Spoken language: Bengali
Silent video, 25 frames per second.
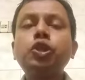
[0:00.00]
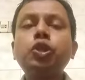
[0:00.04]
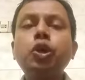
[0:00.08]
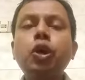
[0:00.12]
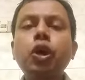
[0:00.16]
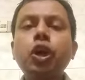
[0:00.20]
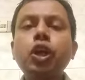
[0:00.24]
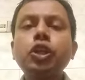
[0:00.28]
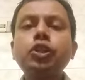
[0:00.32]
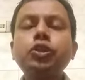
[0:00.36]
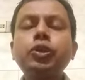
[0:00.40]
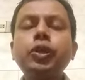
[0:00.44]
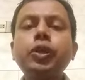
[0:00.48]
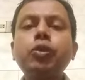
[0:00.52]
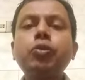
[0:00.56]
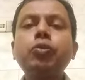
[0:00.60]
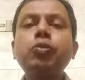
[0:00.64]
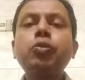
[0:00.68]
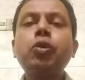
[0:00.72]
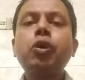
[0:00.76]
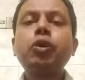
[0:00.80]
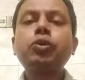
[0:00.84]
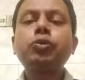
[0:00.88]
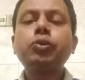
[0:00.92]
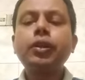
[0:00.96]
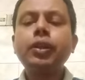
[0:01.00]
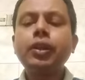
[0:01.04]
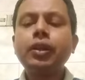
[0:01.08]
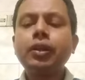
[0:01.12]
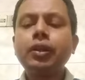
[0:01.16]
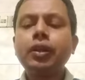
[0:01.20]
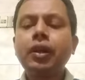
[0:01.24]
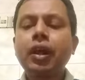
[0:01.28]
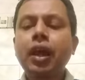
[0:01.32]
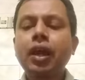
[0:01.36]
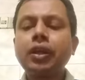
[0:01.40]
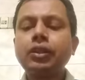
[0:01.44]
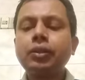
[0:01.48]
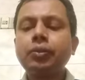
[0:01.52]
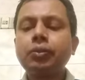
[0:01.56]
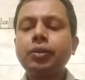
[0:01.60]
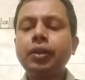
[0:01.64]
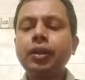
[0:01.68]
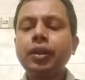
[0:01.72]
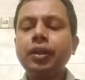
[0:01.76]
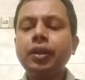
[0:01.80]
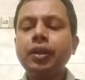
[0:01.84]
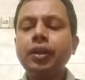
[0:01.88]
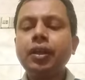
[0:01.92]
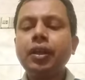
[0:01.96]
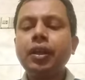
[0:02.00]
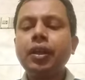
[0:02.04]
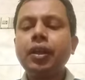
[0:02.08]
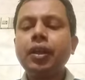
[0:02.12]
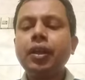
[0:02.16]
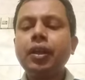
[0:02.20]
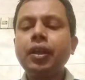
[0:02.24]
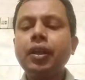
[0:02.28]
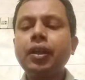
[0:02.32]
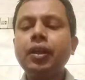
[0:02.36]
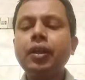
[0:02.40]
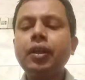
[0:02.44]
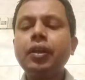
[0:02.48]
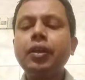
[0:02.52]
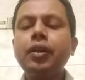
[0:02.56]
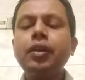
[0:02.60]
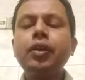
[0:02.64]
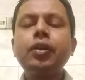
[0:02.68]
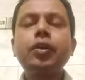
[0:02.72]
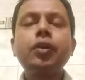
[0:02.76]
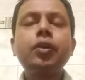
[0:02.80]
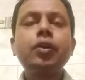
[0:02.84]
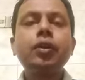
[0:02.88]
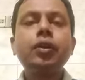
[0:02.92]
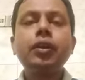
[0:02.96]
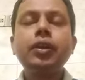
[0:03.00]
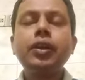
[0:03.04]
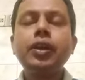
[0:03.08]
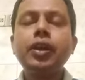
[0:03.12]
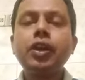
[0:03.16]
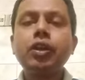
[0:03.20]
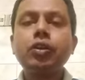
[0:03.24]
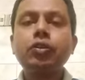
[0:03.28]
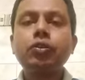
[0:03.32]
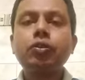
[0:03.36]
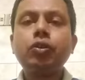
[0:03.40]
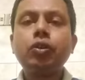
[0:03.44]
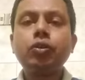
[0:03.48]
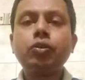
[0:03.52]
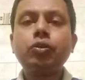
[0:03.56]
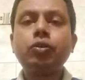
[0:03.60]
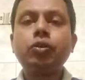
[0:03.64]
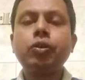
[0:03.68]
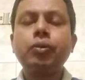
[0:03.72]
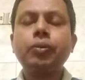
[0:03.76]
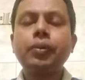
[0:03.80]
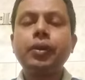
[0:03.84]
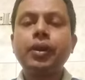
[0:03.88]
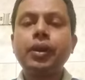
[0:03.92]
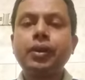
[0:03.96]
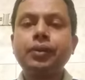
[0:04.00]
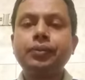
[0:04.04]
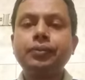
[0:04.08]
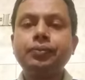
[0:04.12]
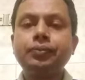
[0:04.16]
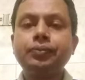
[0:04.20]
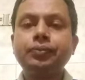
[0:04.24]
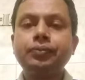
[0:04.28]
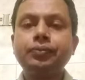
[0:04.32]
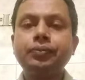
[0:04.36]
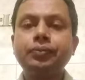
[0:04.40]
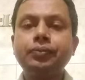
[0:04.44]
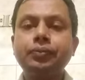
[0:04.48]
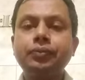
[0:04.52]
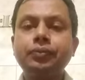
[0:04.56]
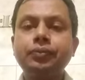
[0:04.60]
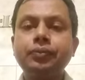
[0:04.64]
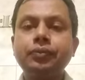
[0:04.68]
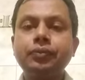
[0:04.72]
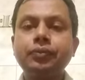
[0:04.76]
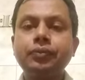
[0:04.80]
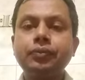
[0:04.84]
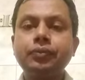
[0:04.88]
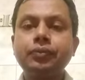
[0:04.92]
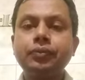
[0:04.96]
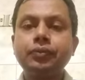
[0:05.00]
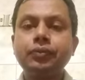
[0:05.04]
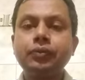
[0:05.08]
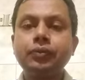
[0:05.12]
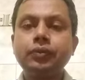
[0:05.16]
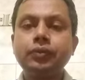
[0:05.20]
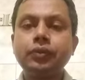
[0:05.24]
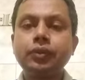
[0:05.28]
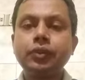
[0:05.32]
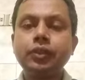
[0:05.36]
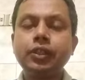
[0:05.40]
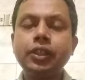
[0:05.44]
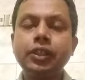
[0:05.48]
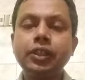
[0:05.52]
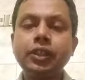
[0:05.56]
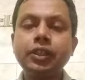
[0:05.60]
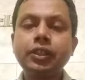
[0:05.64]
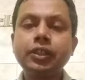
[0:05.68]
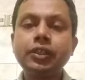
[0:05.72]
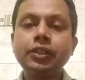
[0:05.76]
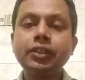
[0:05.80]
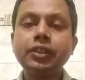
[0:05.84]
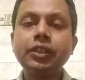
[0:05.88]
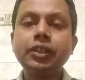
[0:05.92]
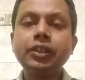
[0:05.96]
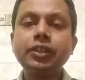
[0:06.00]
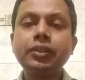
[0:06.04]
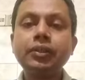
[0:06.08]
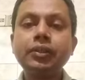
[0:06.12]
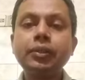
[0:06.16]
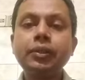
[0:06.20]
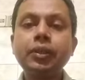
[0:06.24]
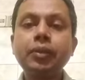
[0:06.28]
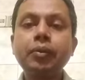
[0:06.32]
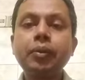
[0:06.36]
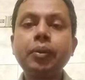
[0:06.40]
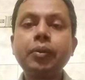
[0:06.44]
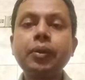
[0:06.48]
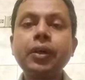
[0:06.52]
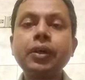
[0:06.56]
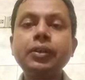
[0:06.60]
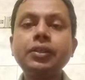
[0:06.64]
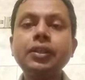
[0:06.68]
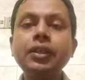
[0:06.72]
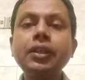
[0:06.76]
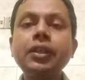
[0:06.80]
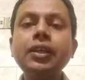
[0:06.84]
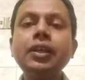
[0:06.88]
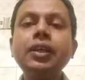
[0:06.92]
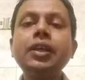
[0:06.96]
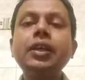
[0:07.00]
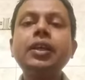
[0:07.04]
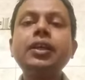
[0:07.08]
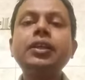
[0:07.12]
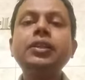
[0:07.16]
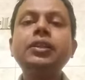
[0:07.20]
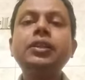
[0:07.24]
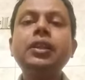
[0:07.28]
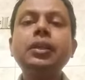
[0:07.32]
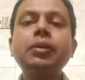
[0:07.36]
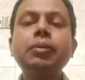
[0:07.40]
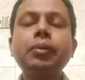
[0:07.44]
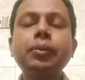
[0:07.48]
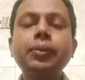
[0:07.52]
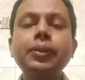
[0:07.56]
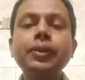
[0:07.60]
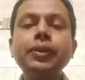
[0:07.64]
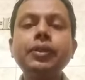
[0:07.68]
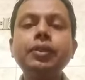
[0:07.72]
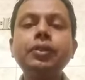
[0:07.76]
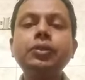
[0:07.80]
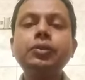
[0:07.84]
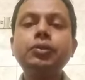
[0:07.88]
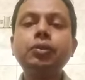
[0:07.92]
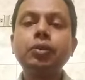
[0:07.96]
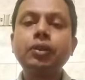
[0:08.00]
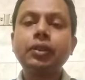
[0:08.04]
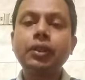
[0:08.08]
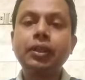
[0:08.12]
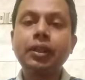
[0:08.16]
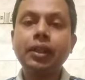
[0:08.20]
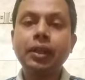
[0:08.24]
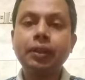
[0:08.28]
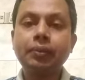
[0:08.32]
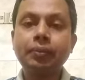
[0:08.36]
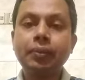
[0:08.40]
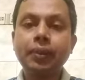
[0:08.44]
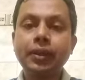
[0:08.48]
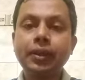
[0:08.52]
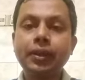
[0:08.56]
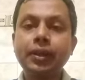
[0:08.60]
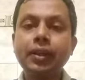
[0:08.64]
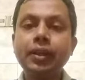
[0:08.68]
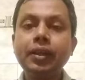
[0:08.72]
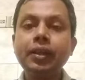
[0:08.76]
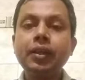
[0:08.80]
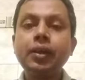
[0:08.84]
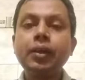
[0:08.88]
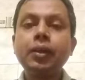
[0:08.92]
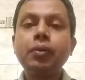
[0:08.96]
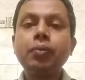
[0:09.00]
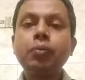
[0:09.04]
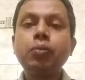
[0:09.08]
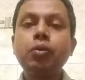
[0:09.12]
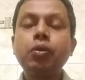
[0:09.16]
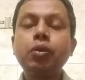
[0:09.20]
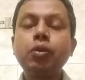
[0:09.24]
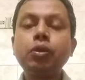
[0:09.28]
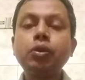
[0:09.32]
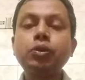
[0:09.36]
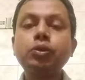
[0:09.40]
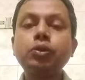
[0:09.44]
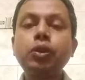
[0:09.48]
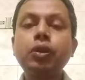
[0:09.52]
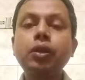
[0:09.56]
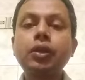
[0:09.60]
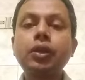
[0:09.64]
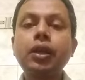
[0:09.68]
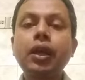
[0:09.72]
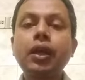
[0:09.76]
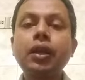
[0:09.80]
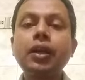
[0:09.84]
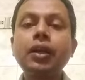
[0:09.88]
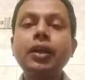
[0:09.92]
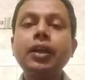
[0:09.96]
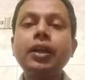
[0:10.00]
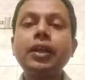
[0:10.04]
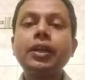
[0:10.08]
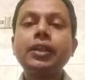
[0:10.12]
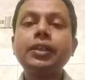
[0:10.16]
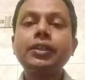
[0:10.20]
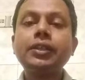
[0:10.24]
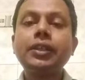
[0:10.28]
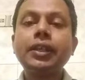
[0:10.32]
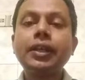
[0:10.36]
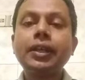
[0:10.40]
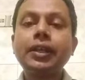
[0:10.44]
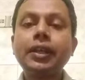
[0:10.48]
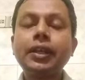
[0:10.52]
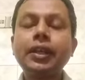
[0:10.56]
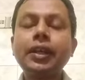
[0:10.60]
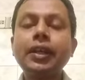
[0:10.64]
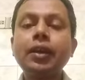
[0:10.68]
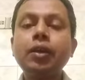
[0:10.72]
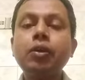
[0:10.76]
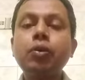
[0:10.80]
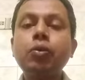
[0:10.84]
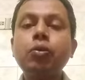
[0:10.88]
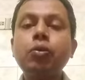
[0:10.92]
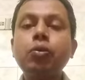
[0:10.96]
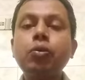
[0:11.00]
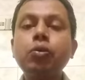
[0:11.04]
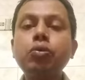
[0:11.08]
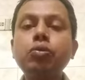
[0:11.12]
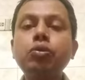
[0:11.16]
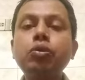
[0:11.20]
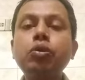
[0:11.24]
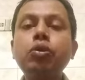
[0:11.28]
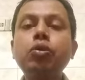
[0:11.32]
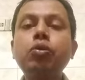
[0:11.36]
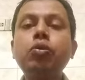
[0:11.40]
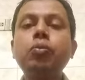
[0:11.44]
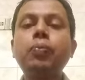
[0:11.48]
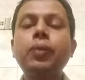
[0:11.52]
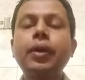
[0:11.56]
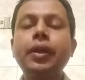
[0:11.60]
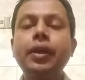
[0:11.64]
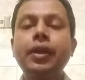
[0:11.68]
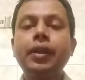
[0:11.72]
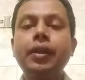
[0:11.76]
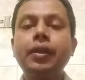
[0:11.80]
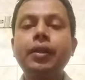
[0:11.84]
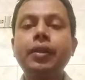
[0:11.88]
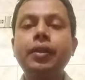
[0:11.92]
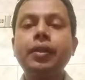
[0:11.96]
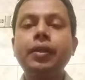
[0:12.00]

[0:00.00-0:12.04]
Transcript: সরাসরি কোনো অর্থনৈতিক কার্যাবলী নিয়ন্ত্রণ করবে না দেশে যে যেভাবে আছে সেভাবেই চলতে থাকবে আর কি বরং সরকার সেখানে অন্য উপায়ে